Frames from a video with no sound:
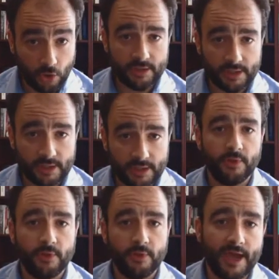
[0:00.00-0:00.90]
costo en
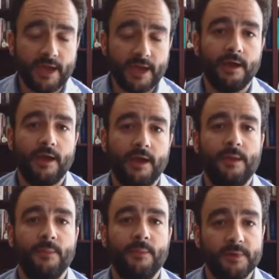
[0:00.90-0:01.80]
tiempo de viaje
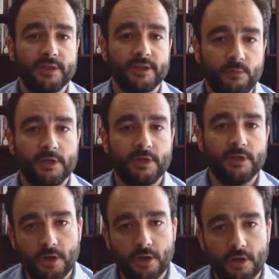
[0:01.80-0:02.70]
a la mayor parte de la
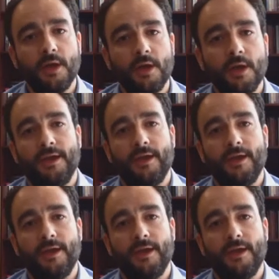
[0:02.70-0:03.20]
población